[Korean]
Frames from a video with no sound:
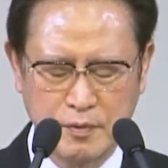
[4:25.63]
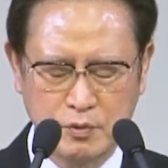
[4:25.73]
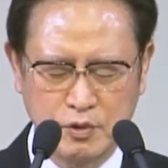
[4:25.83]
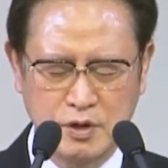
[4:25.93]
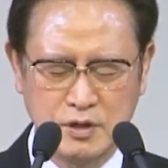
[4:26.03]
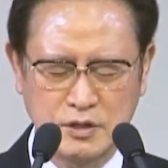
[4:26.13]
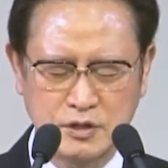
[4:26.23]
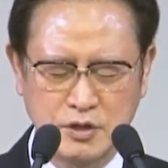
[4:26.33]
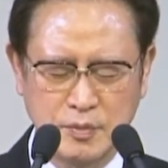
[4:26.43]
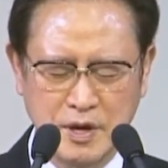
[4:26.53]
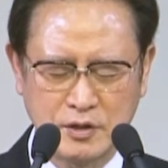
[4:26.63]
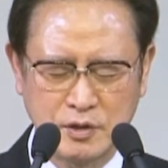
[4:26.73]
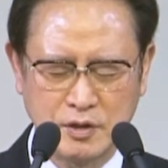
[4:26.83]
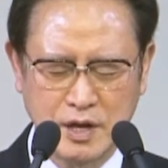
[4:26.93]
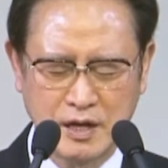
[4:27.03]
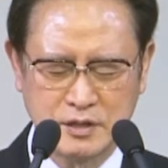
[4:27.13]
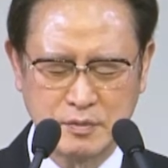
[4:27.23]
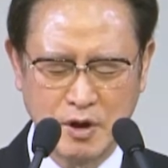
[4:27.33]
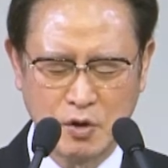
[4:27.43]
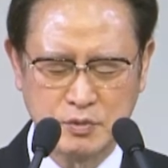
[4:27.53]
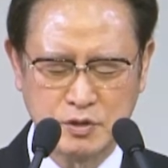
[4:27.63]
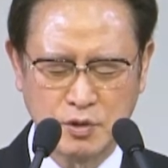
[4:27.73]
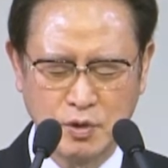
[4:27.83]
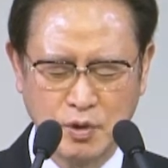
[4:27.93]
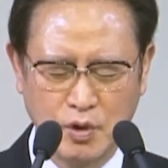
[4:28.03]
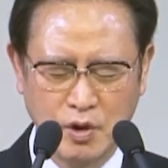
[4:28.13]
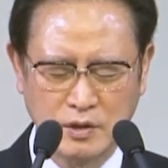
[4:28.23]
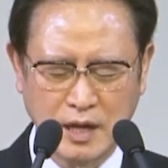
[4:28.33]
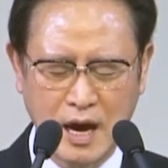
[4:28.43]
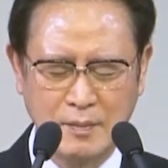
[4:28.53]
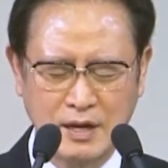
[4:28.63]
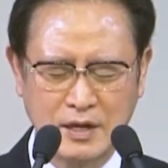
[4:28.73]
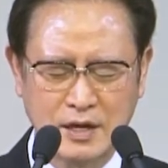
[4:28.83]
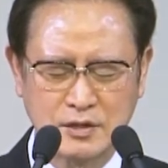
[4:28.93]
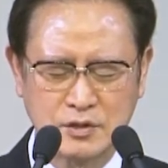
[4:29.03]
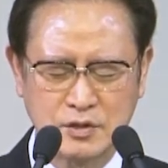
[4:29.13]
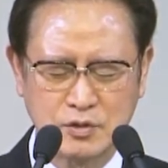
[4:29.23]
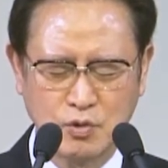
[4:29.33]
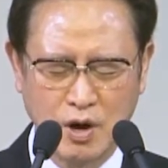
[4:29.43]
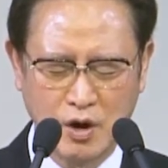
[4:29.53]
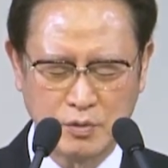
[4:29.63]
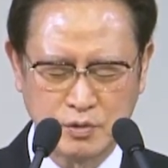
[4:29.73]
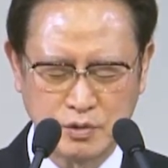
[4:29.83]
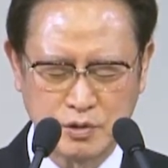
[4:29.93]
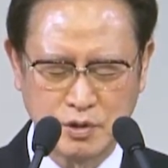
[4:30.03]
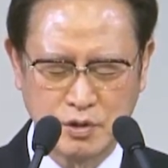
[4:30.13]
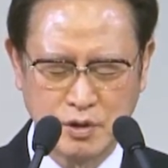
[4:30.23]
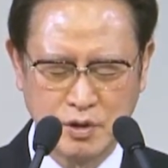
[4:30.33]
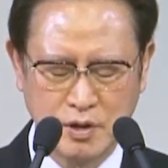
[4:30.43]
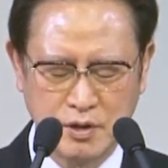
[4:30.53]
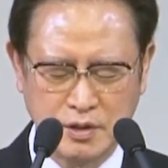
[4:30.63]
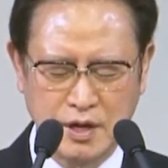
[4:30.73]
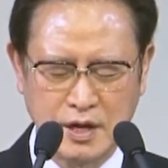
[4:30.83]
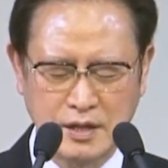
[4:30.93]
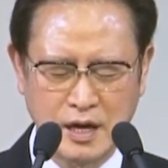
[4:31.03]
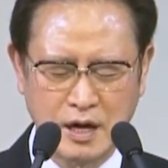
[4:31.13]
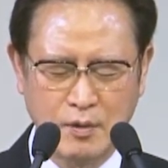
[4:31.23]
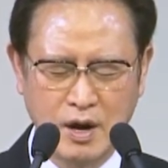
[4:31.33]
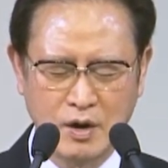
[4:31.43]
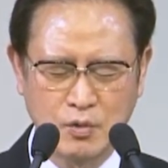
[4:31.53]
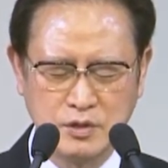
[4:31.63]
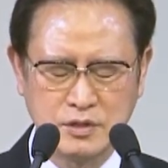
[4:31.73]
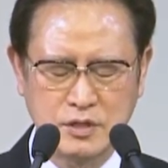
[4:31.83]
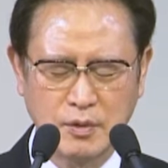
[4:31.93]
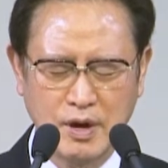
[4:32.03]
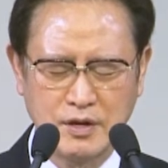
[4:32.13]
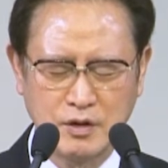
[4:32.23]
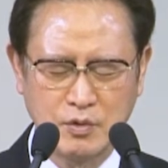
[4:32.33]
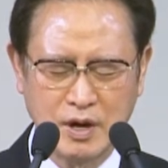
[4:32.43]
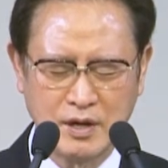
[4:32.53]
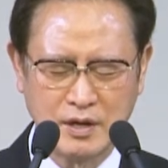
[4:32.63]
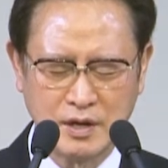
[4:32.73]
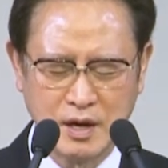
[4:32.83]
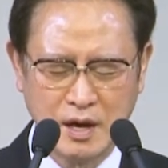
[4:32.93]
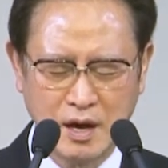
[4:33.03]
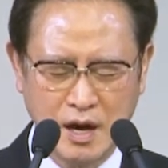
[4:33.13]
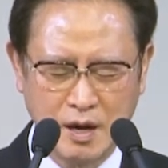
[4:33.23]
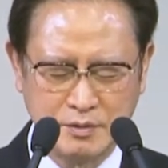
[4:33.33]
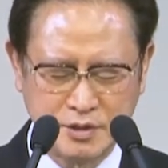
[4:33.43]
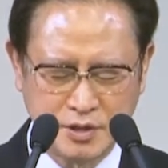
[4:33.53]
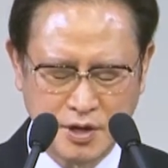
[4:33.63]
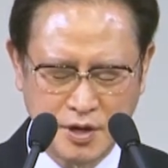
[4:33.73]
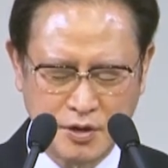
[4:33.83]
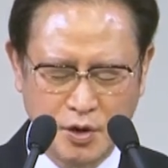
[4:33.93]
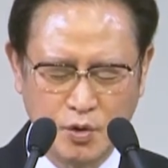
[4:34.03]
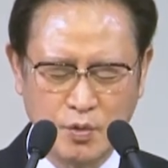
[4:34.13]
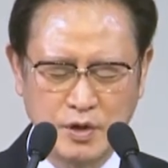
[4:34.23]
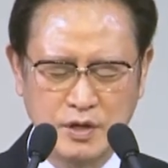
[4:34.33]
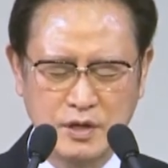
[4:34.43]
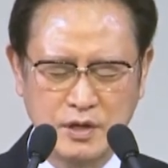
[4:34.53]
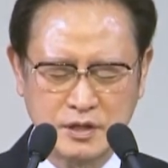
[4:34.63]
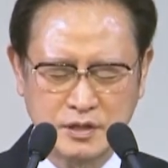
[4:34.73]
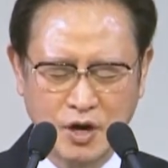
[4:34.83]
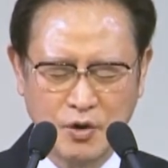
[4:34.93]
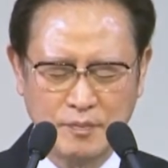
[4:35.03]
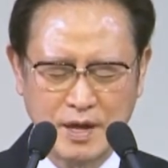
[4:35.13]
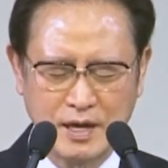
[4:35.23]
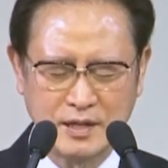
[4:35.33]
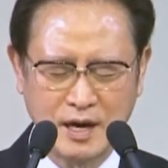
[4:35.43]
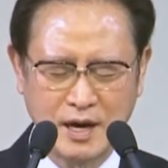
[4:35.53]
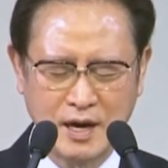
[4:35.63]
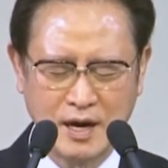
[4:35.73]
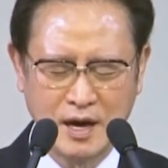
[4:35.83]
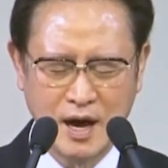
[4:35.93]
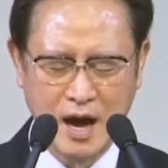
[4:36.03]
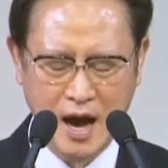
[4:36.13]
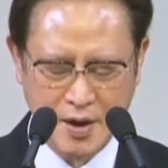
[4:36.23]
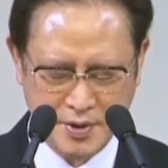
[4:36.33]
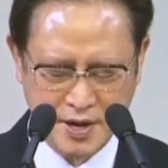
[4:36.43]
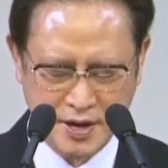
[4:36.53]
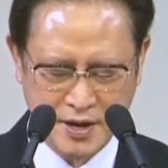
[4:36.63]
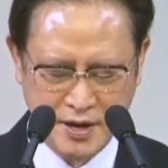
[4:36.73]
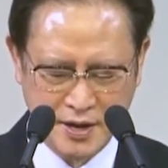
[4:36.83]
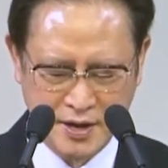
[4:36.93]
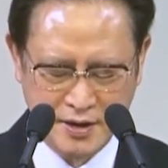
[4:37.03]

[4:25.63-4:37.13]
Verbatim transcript: 우리를 시험에 들게 하지 마옵시고 다만 악에서 고하옵소서 대개 나라와 권세와 영광이 아버지께 영원히 있사옵나이다 아멘